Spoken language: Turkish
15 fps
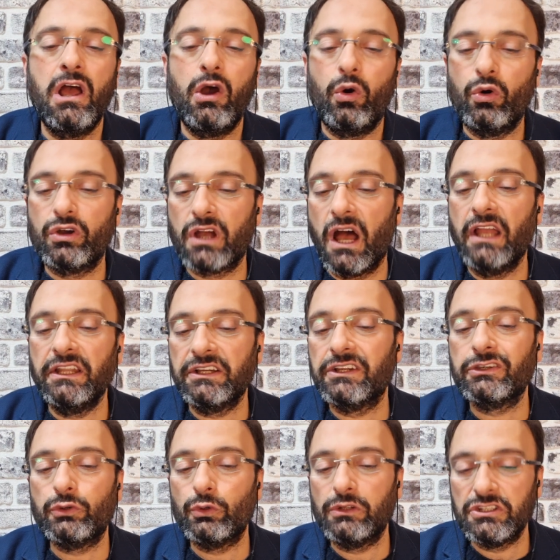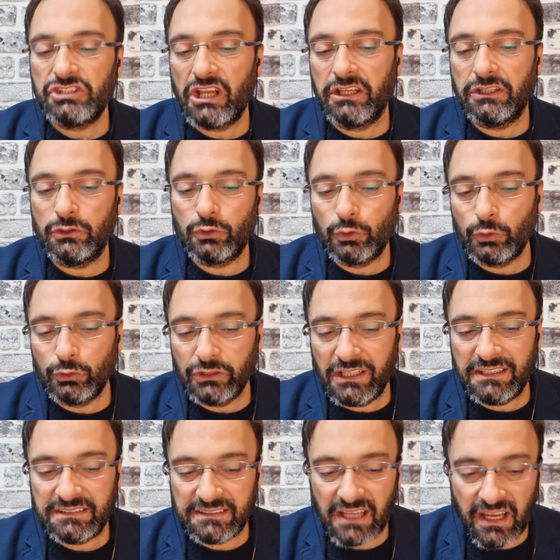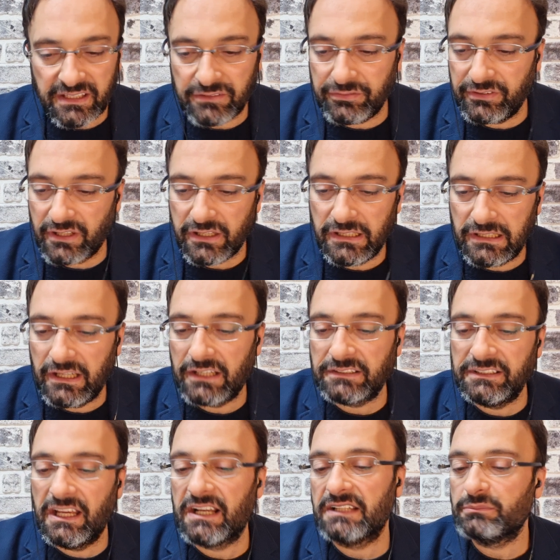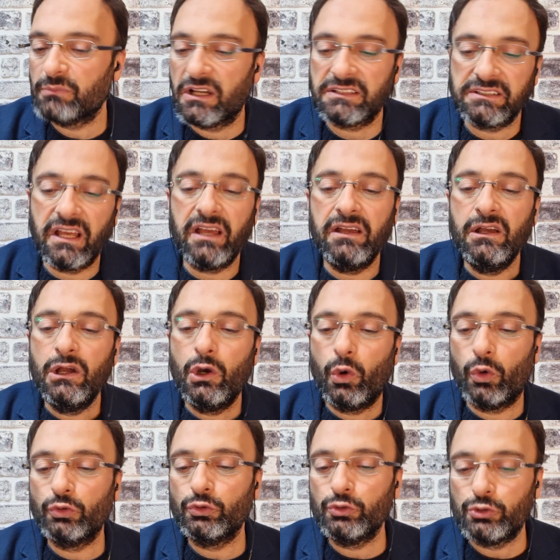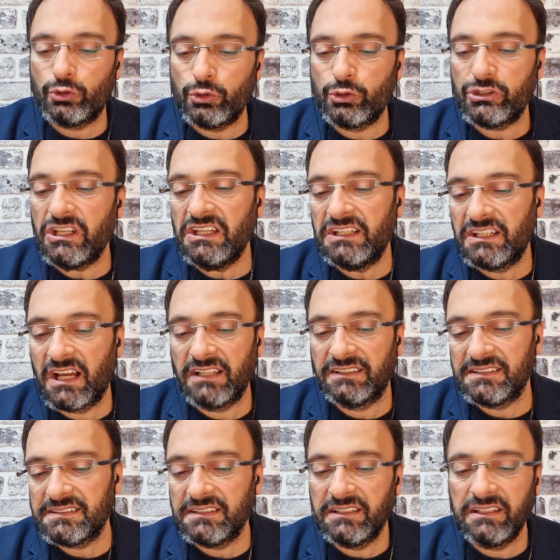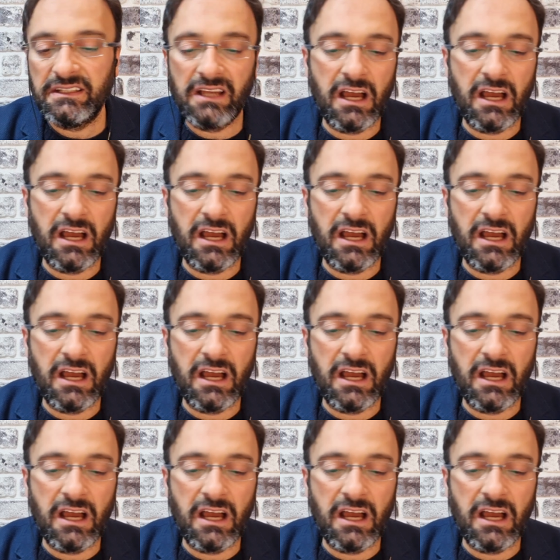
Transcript: O halık külli şey kulun ihtiyari fiillerini yaratmakta onun cüz'i iradesini,